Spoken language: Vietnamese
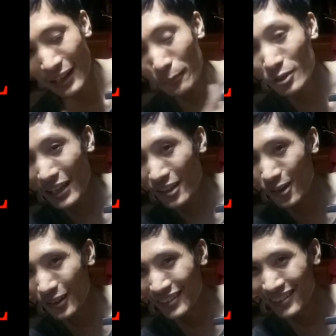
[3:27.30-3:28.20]
em muốn thay
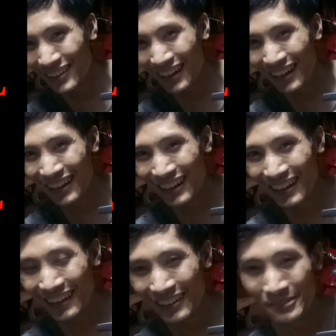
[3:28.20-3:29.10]
rồi
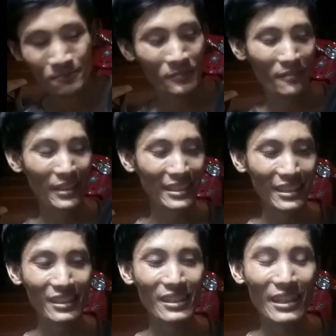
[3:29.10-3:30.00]
à, vậy
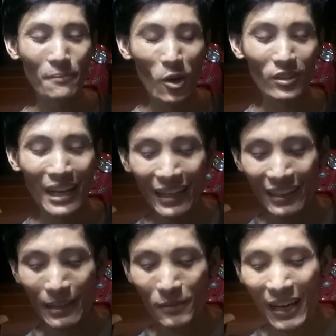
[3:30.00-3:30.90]
thì những cái món
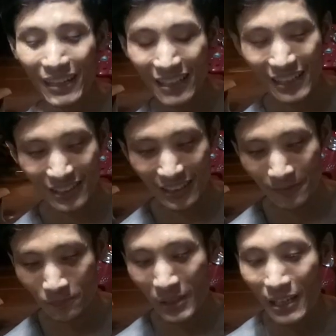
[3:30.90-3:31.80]
thay em thay là thay gì
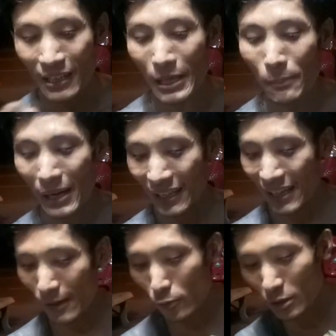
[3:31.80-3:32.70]
thì máy
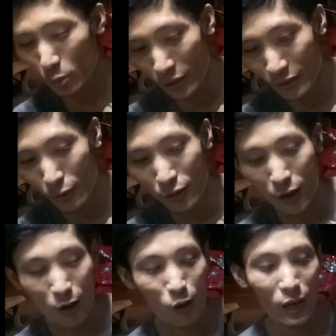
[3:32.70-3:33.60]
này nguyên thủy của
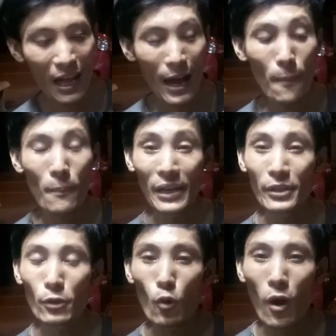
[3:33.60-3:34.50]
nó là
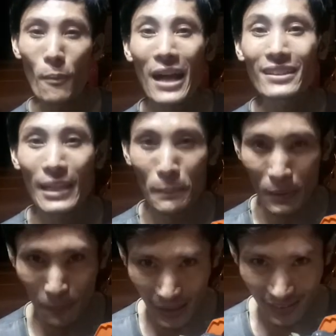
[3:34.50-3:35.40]
máy của bác tập
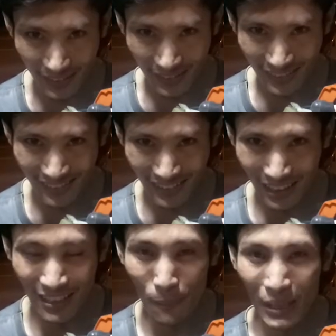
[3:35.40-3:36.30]
cẩm bình
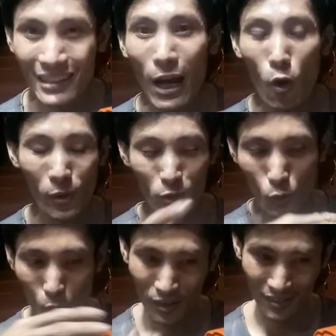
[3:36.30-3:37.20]
tức là máy tàu máy
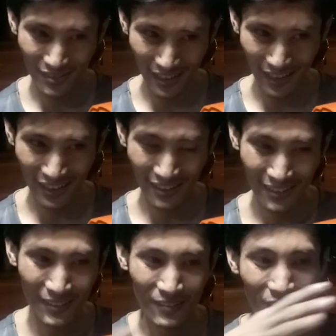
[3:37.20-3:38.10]
trung quốc đó
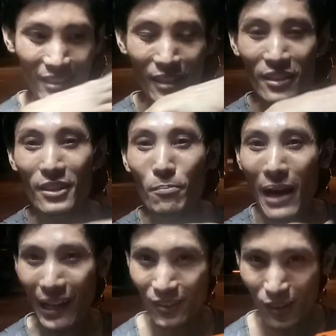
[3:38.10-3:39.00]
tức là riêng
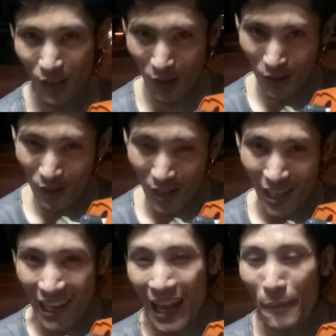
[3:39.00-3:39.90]
bản của nó
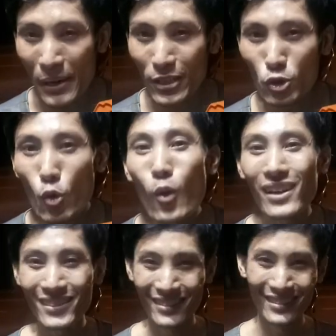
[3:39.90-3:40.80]
là máy trung
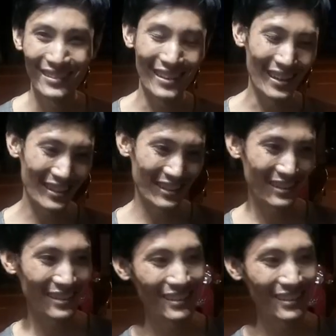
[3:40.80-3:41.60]
quốc đó,